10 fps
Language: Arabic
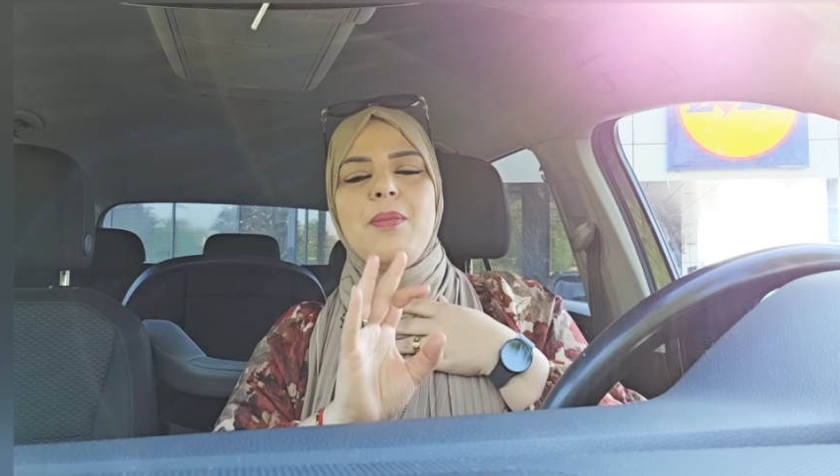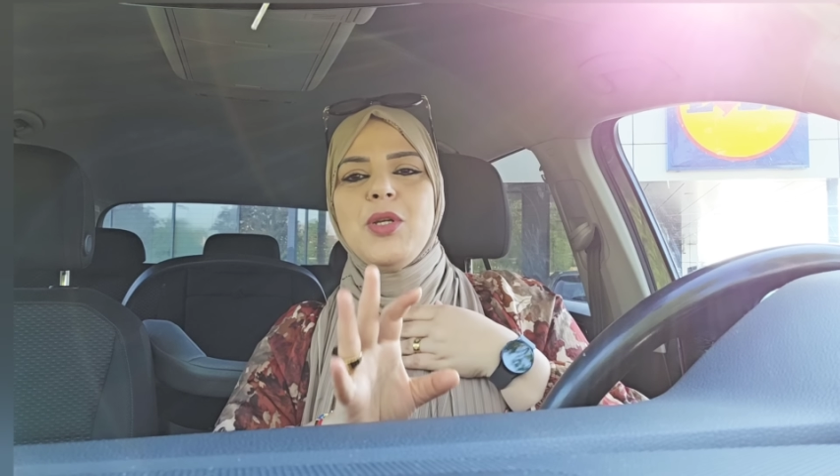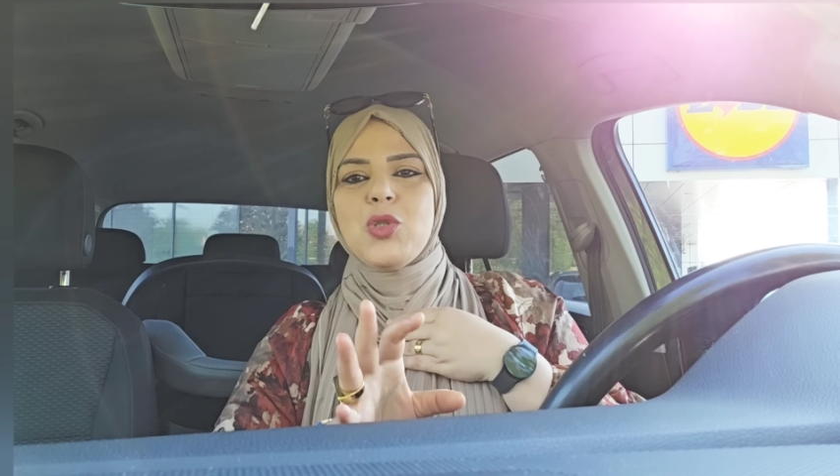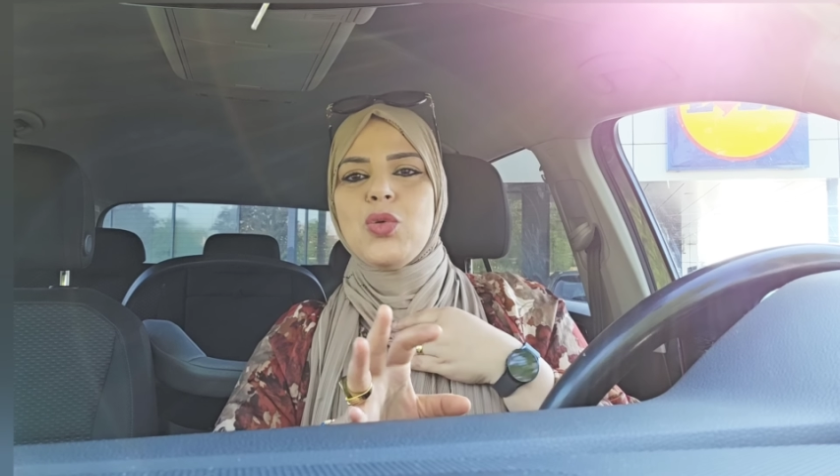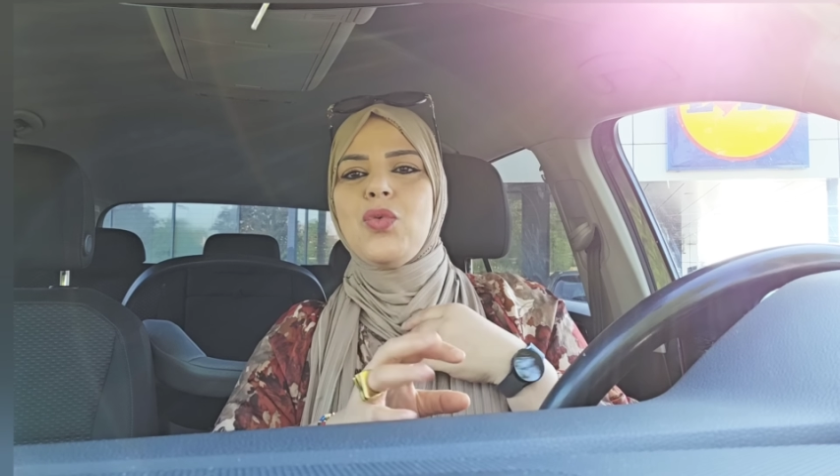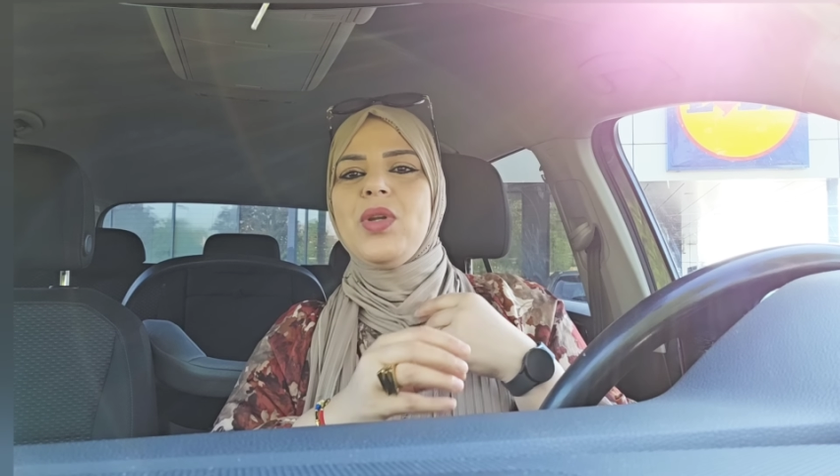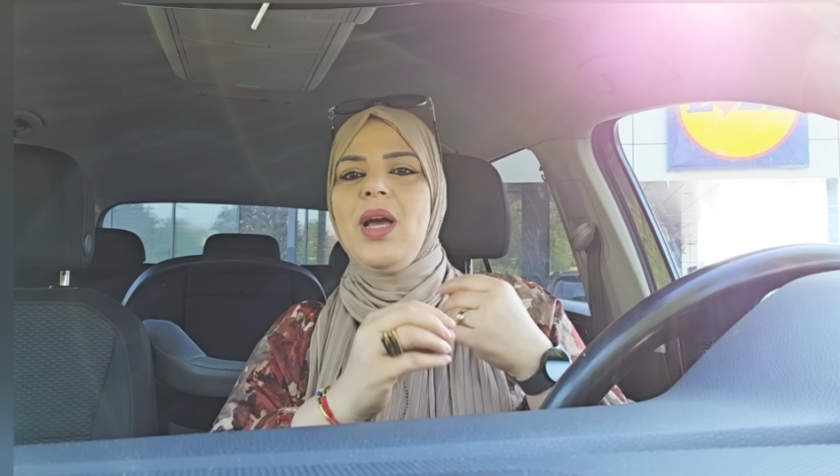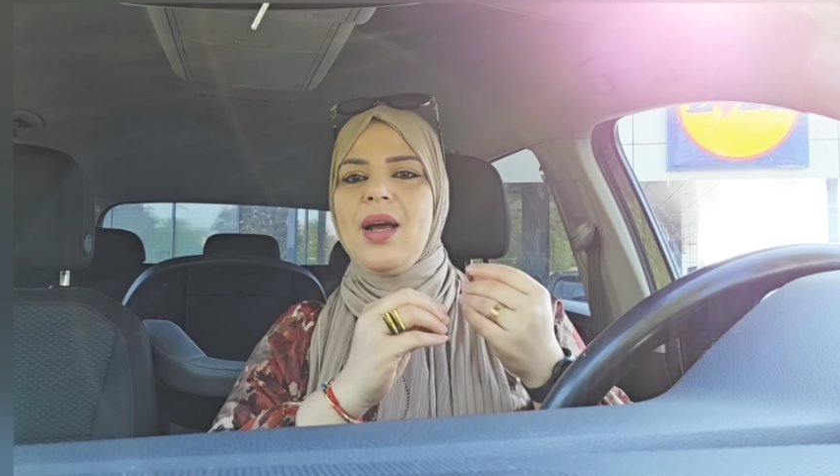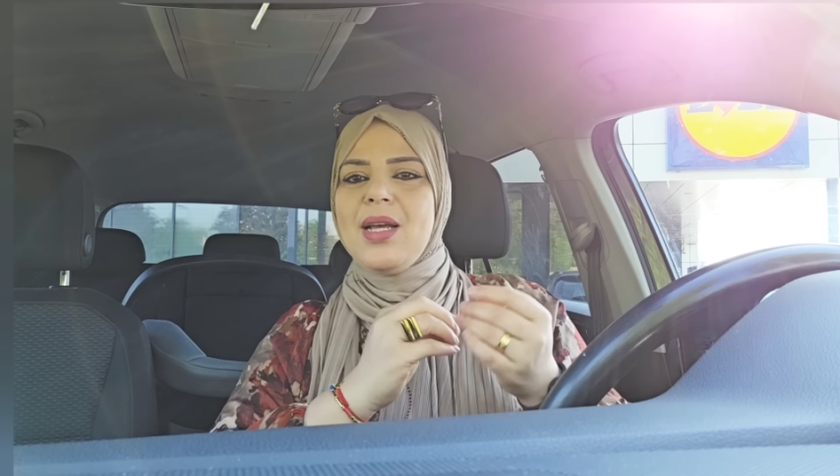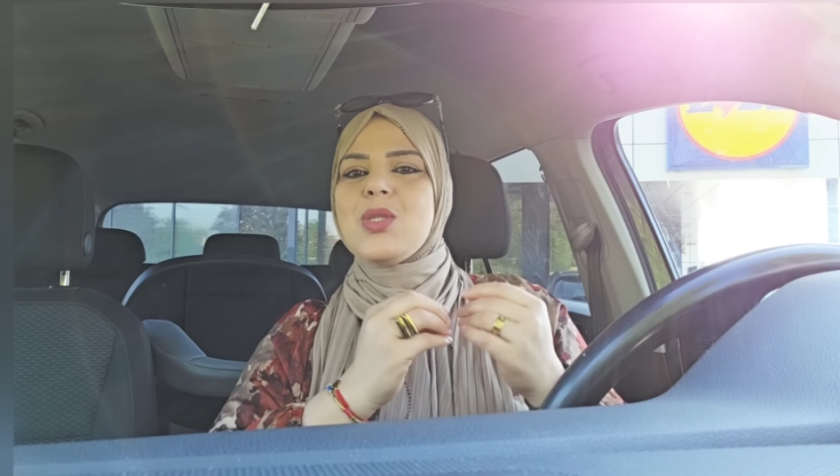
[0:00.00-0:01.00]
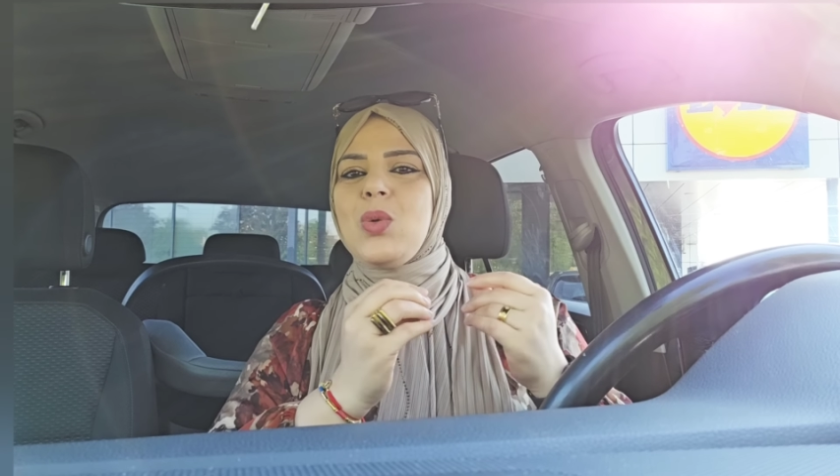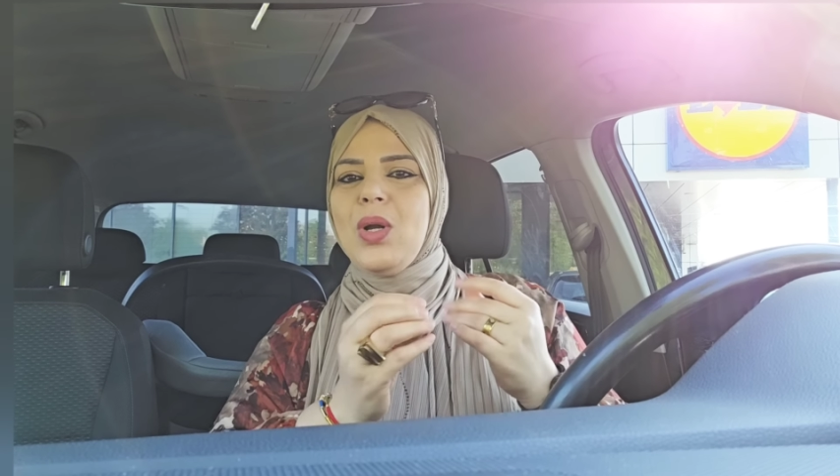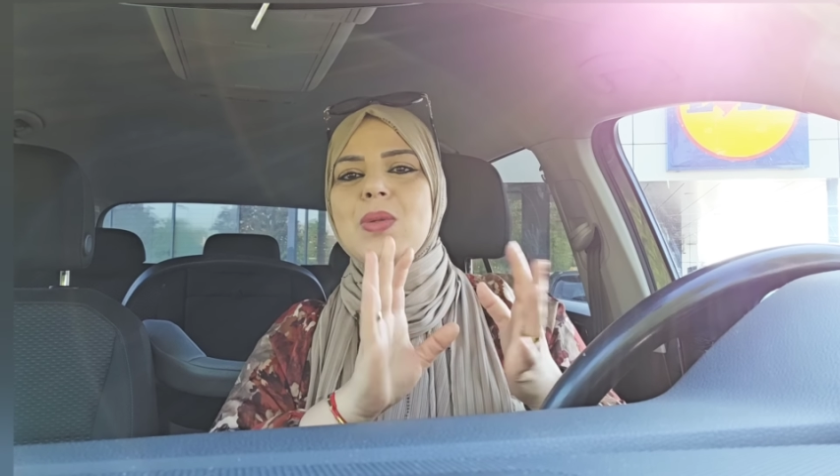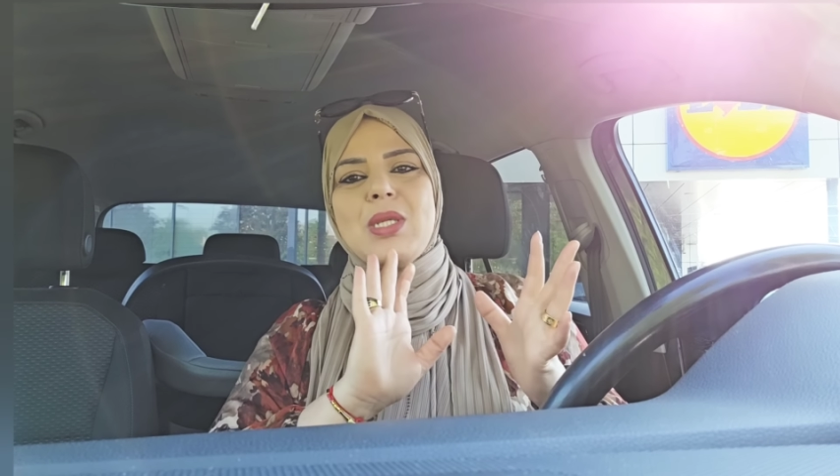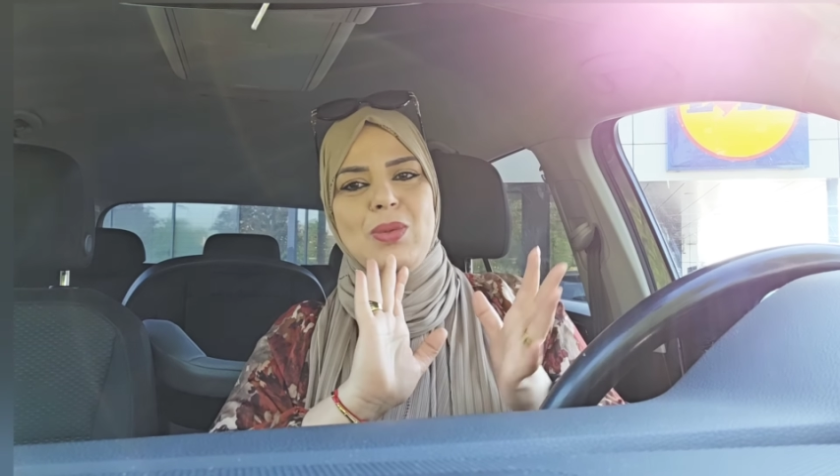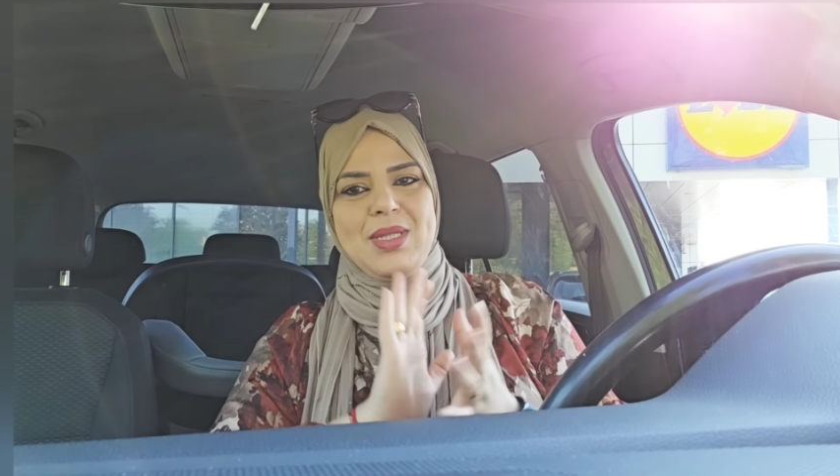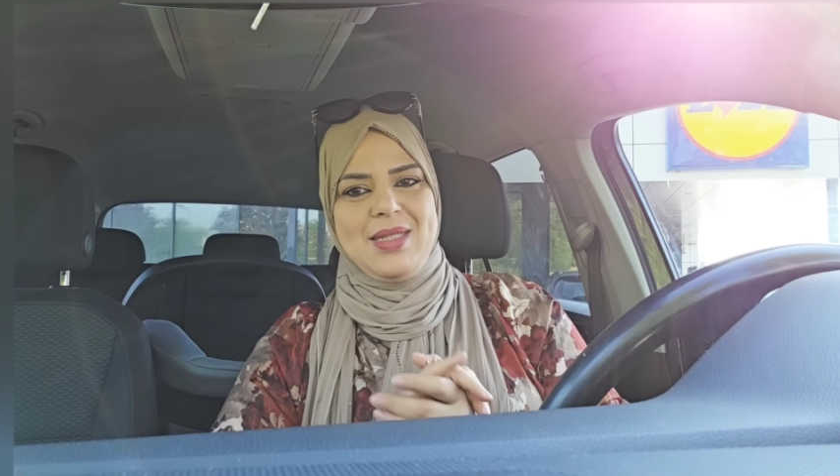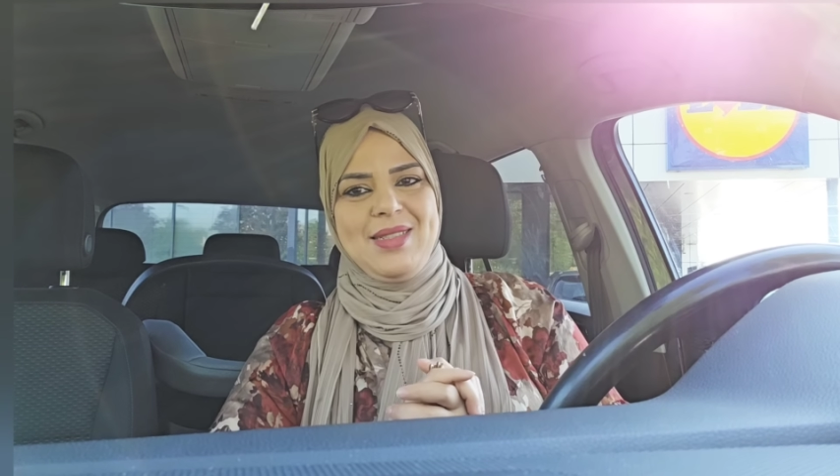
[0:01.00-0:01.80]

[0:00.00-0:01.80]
باش تشوفوني هكا صوره وصوت